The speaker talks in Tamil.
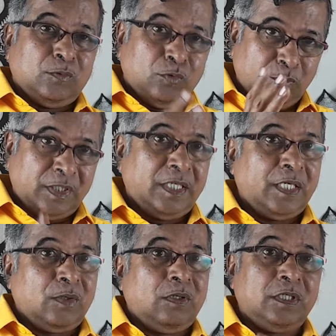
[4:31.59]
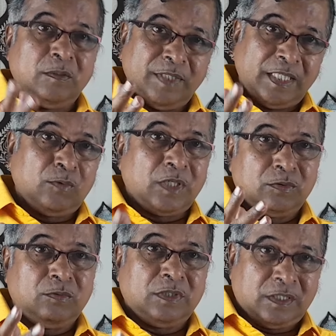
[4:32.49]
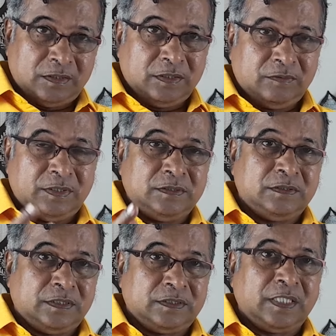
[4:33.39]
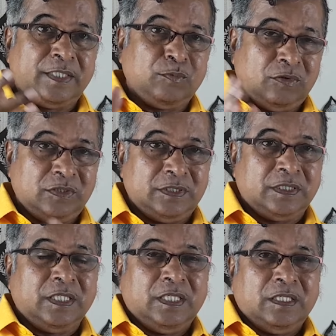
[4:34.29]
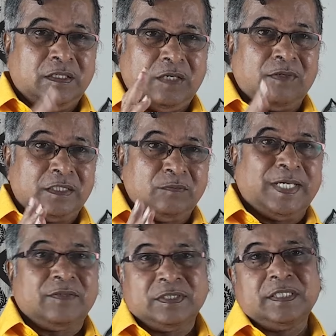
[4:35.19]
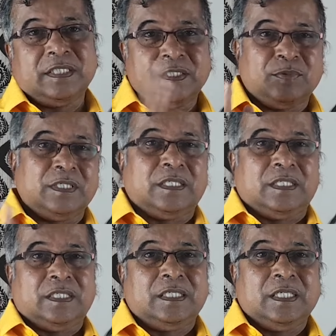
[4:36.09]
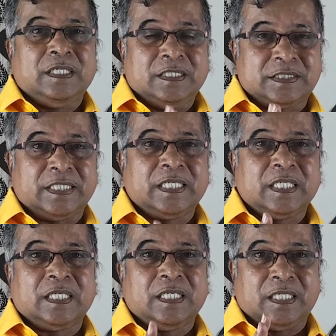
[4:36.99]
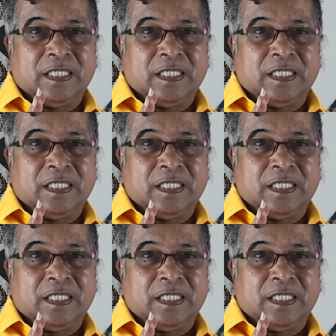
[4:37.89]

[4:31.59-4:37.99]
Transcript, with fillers: ஒரு மணி நேரம் ரெண்டு மணி நேரம் கூட ஆகும் ஒரு இடத்த விட்டு அதை தாண்டி போகிறதுக்கு அவ அது மாதிரி வந்துகிட்டு இருக்கு இப்போ சென்னை நகர